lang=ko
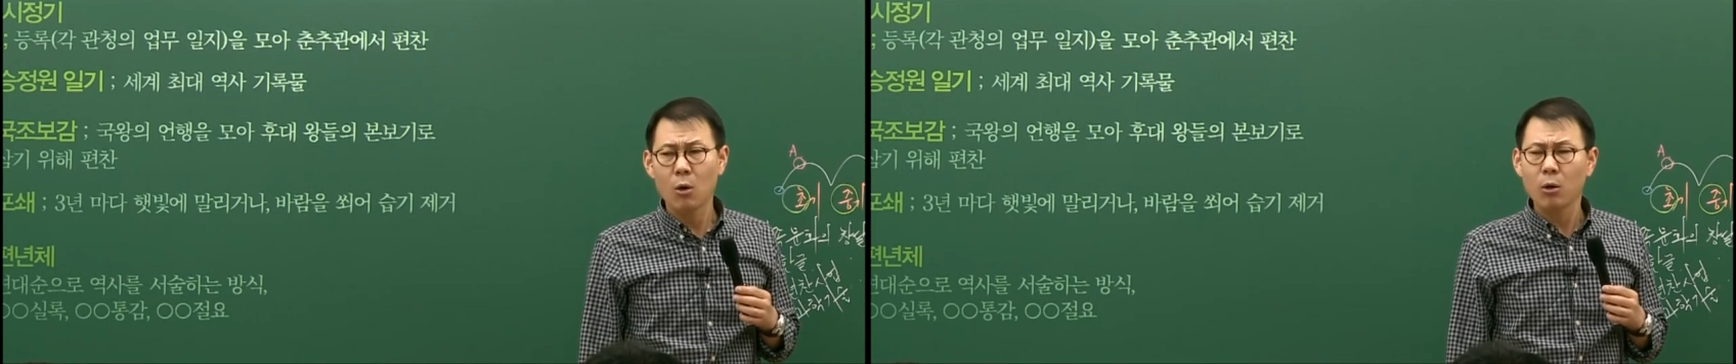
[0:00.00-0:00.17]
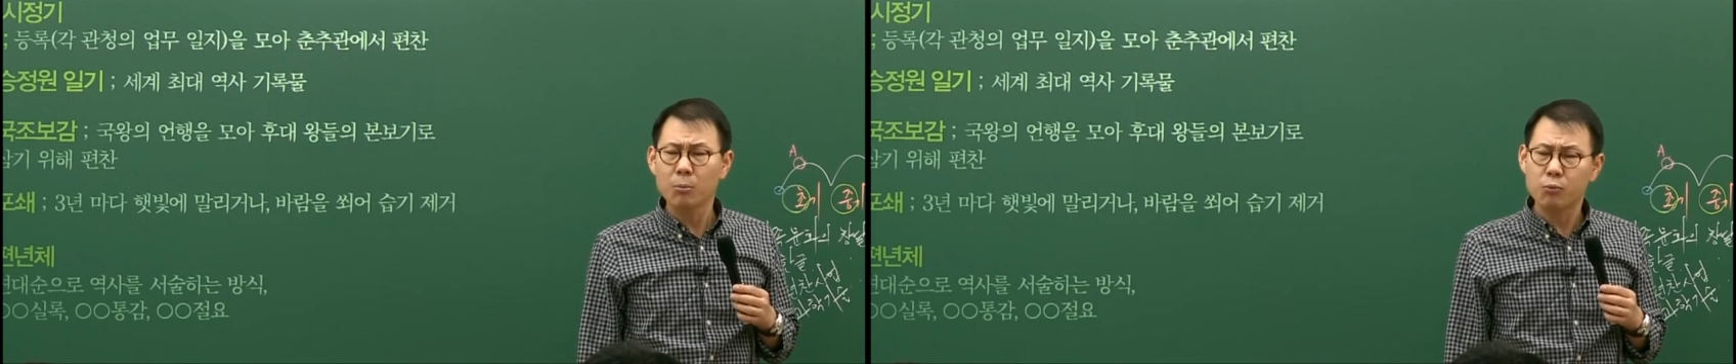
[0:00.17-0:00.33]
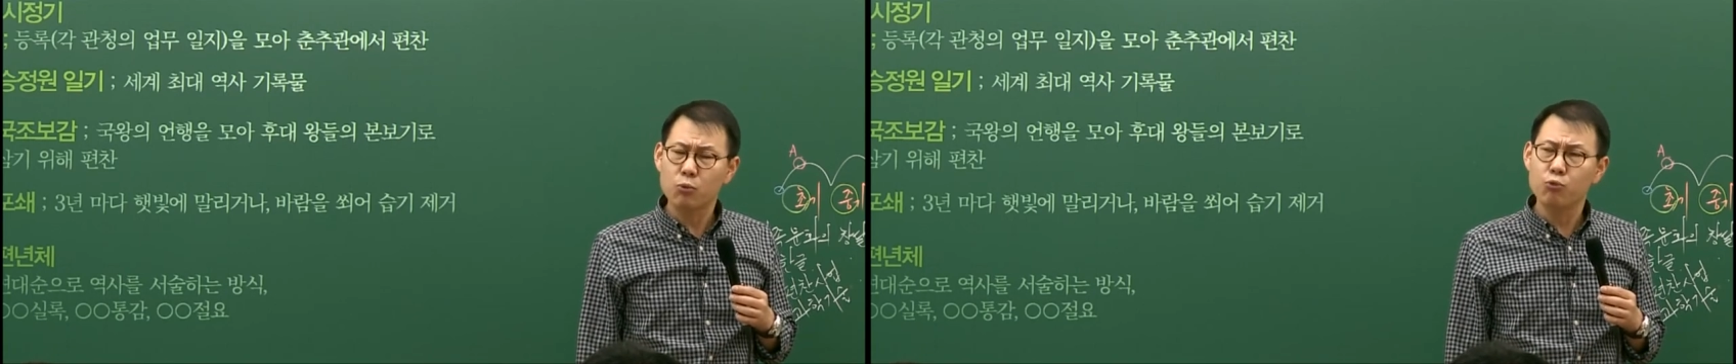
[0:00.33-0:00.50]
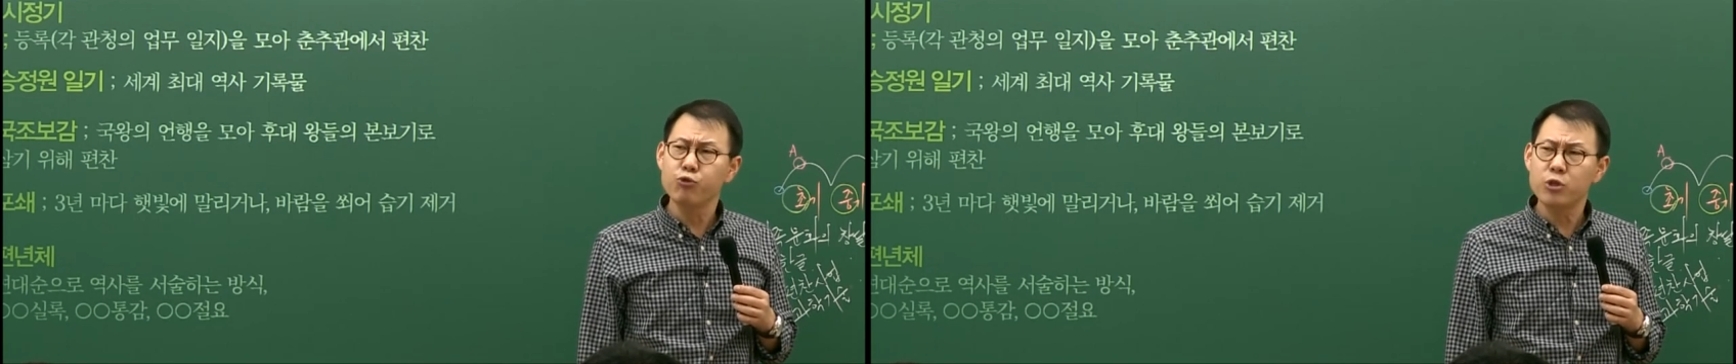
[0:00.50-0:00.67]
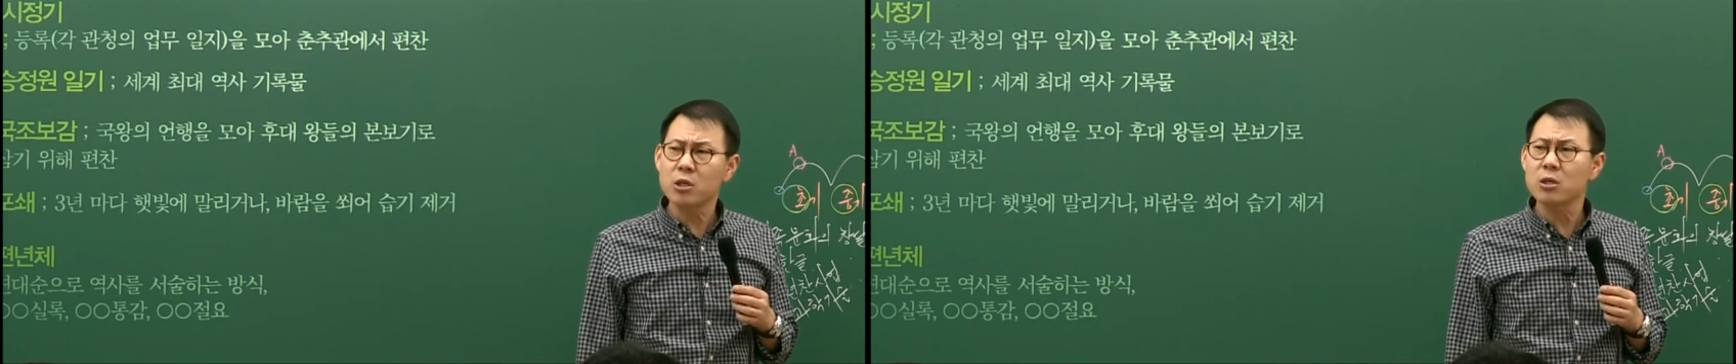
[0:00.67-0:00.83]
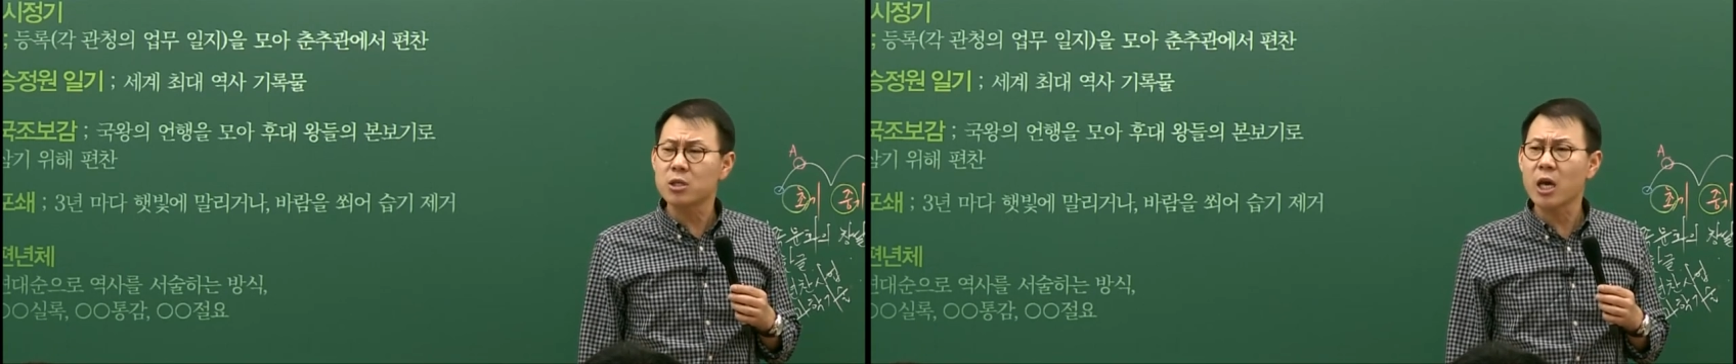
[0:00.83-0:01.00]
그러니까
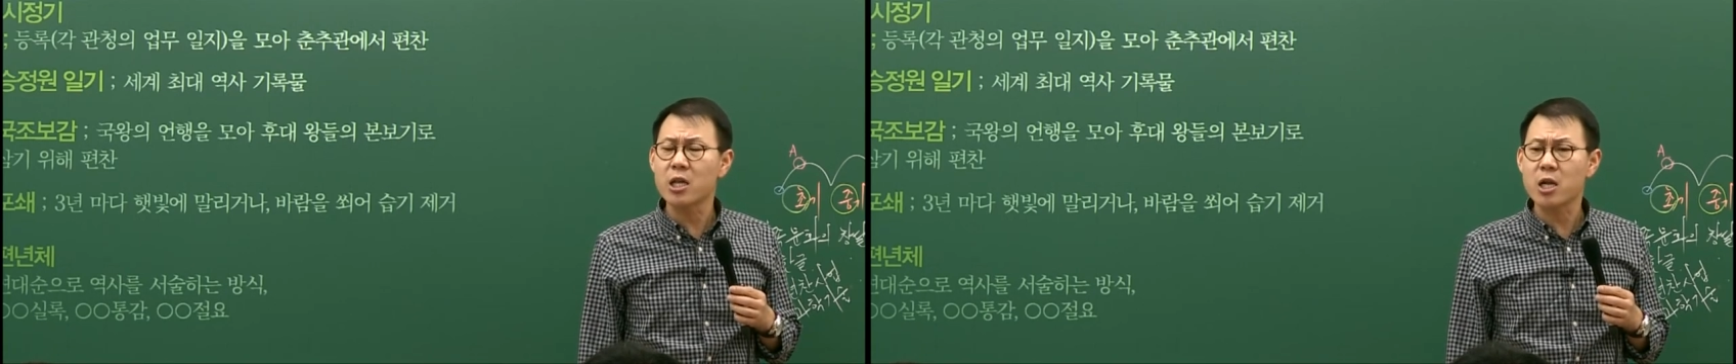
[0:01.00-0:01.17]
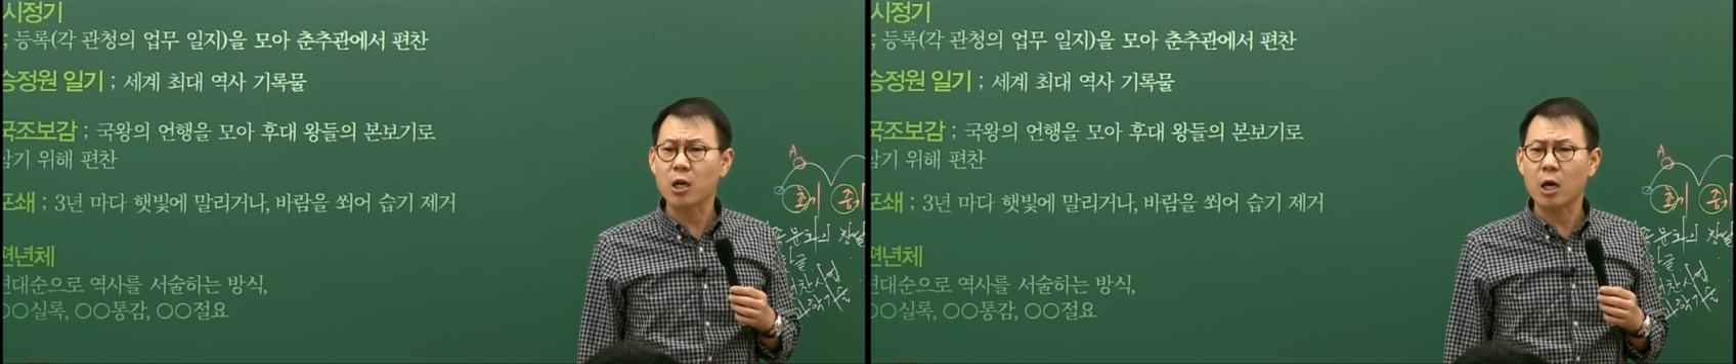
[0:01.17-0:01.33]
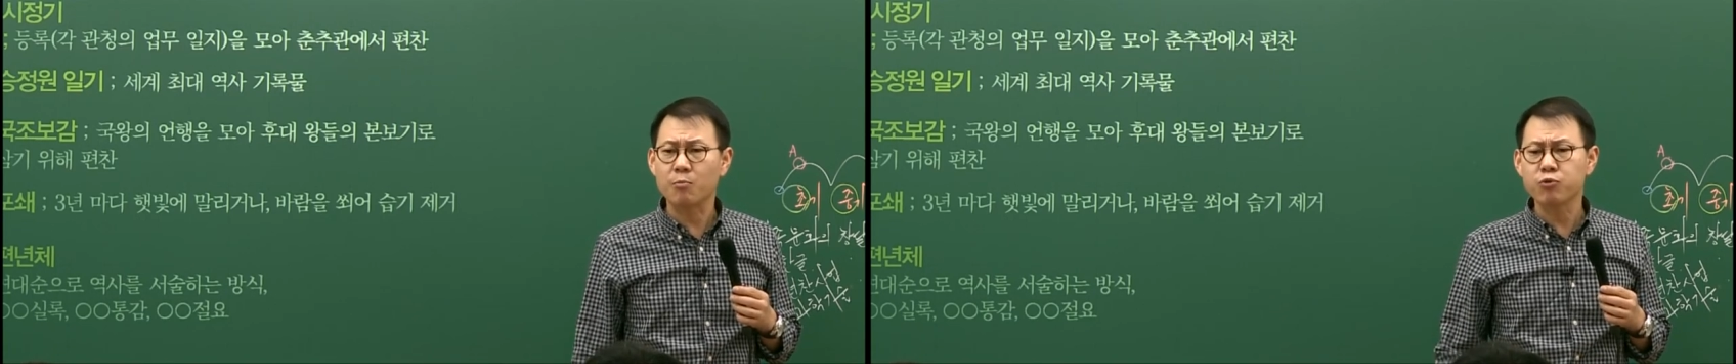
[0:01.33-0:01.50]
눈치를 채야 될까?